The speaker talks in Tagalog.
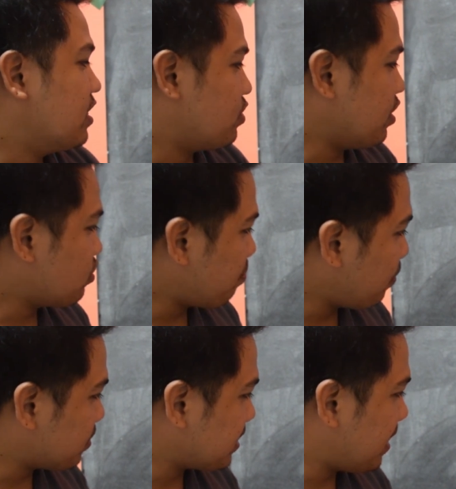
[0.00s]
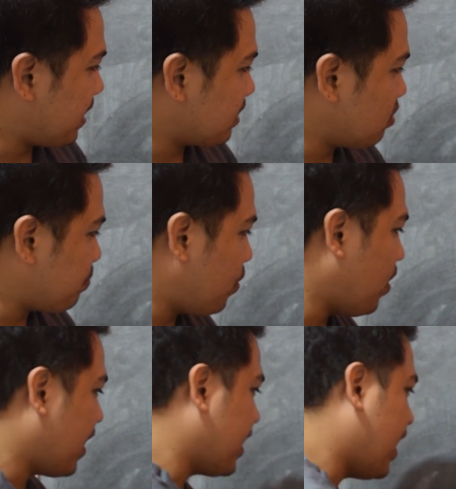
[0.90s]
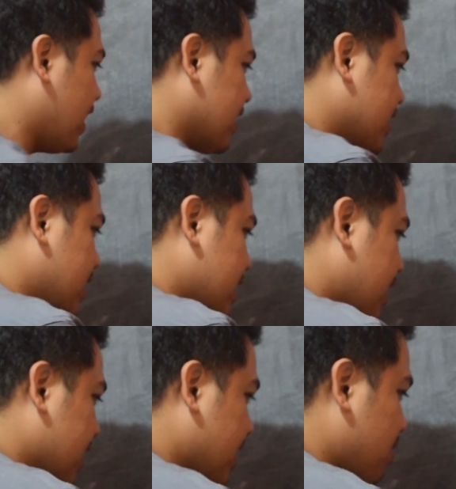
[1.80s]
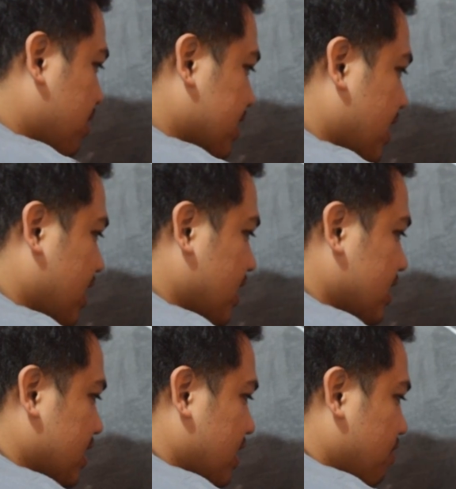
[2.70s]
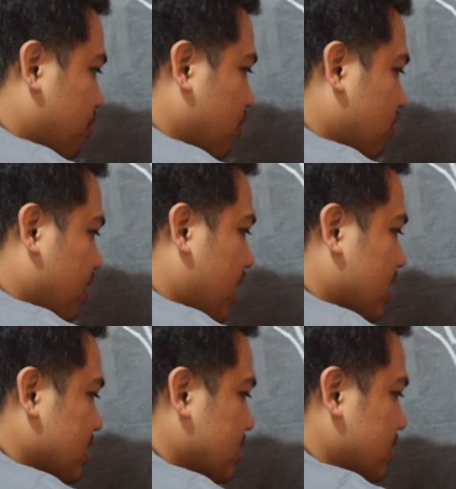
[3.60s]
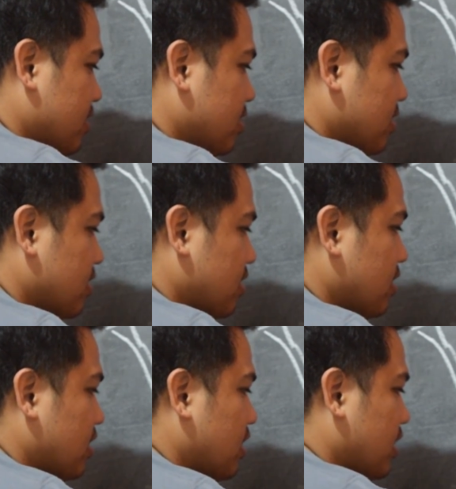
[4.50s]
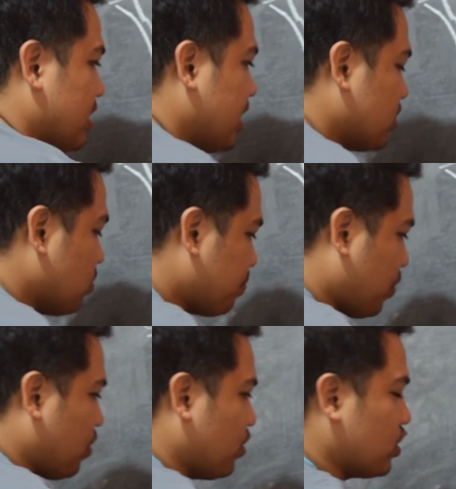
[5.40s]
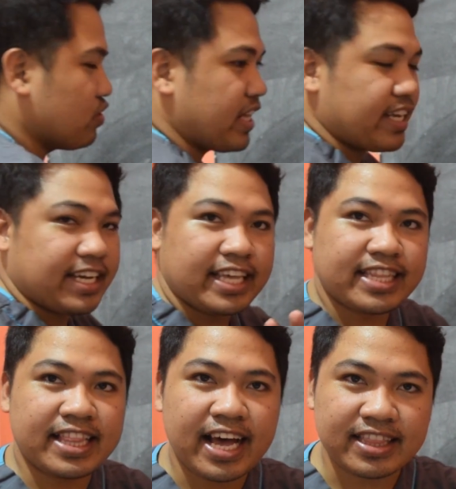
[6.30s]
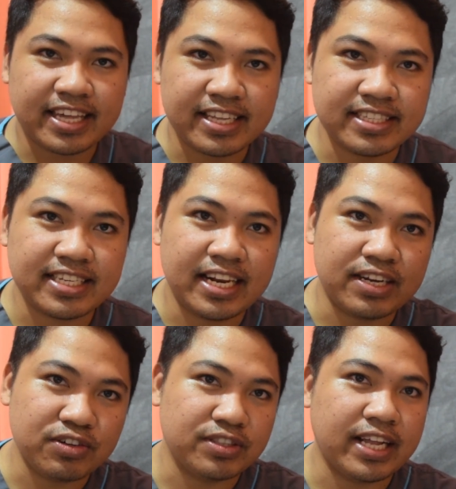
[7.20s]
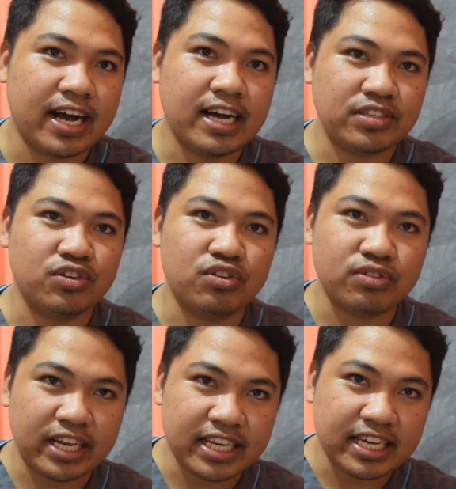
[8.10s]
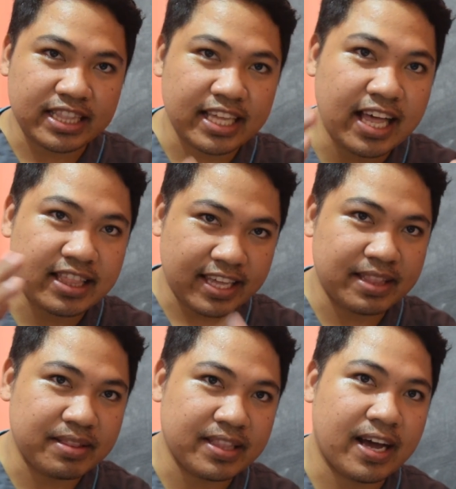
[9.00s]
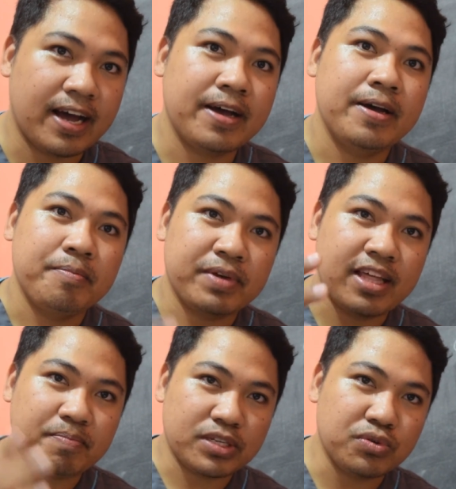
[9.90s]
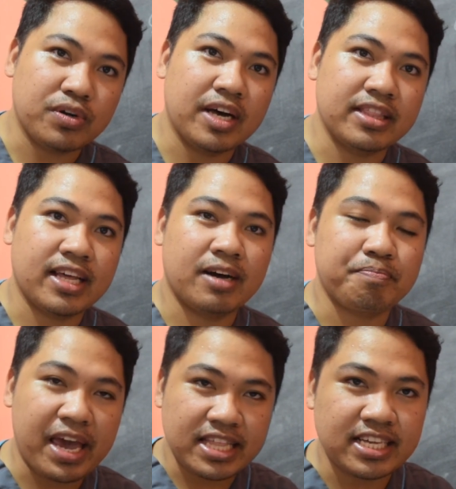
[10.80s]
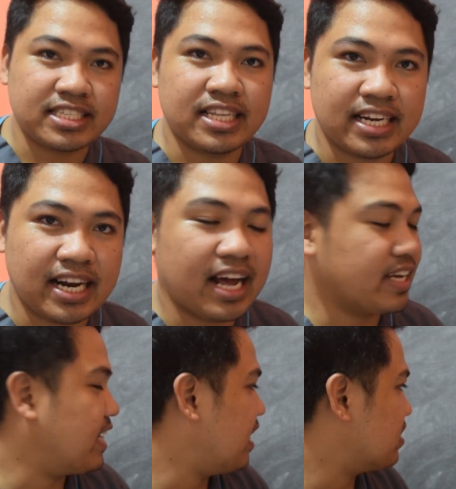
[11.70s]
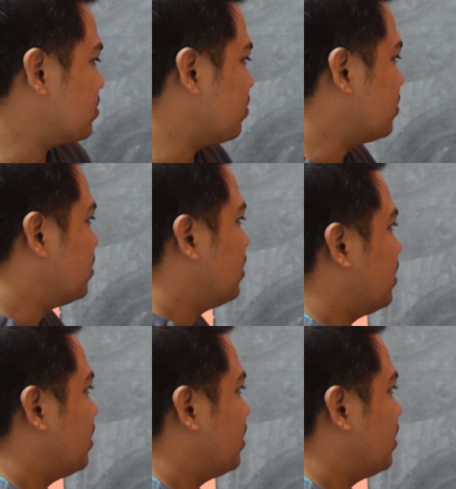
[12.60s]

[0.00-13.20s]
So ito po, sa, ito po ay ang tinatawag na vulva. Dito po yung nakikita natin sa likod ng aso, yung nakikita natin na pinapasukan ng penis ng lalaking aso.